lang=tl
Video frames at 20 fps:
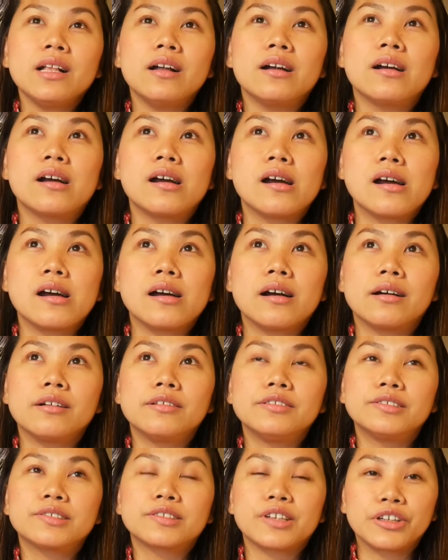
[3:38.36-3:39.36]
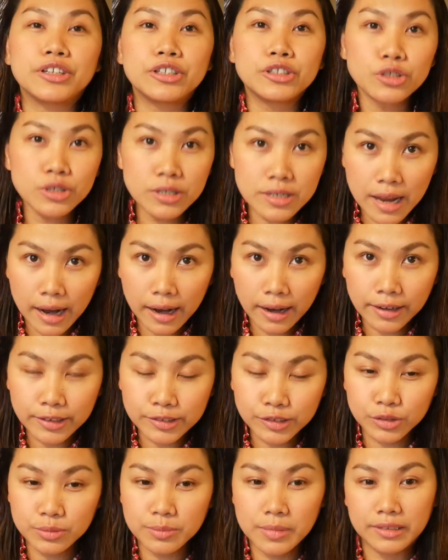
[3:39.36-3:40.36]
uh, starting today,
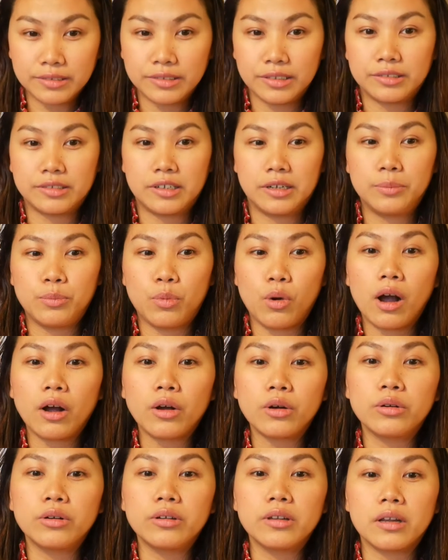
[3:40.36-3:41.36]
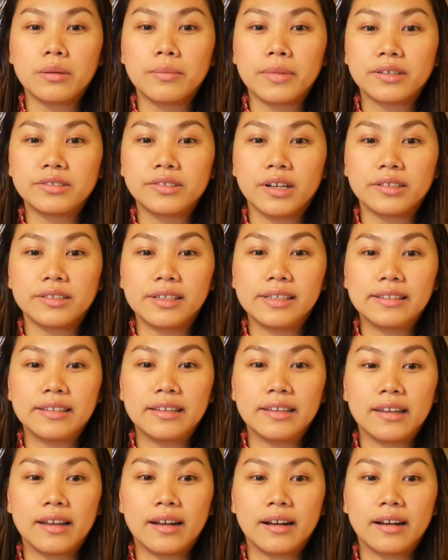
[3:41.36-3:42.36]
so magsa-start po ako na
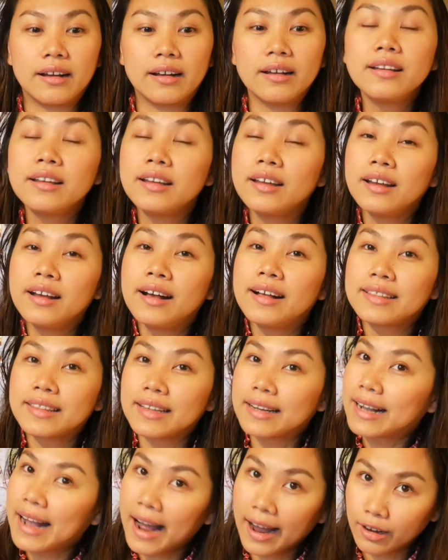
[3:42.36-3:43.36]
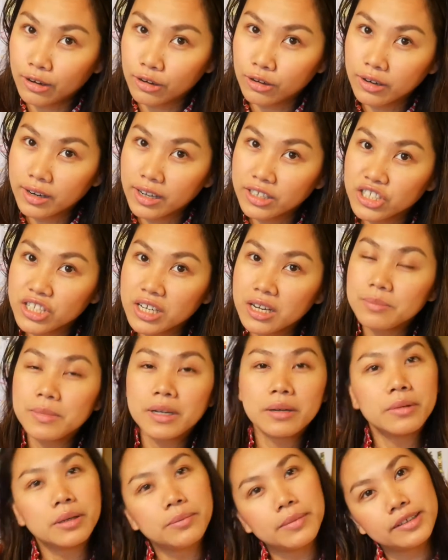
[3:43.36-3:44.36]
magsasalita ng Tagalog at saka
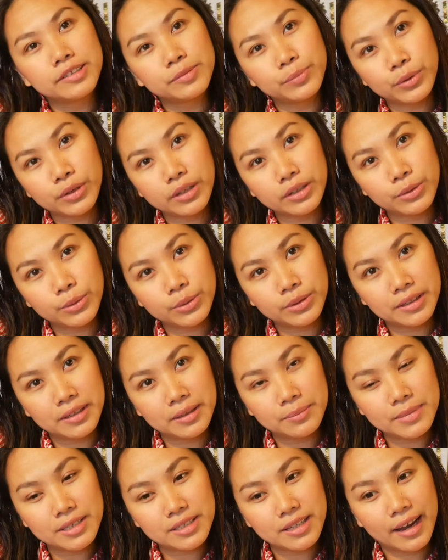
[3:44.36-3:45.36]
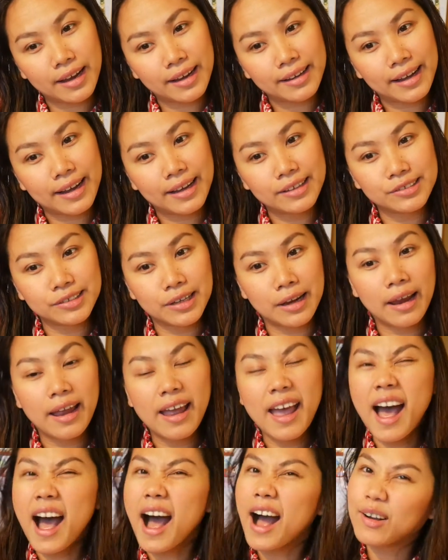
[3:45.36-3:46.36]
magmi-mix po rin konti ng Bisaya kasi
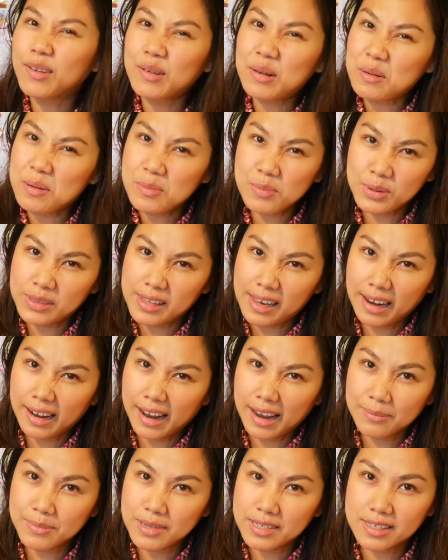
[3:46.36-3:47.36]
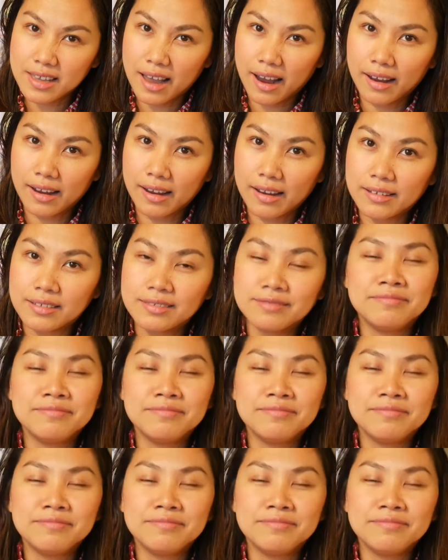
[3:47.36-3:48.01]
ako naman po talaga ay Bisaya.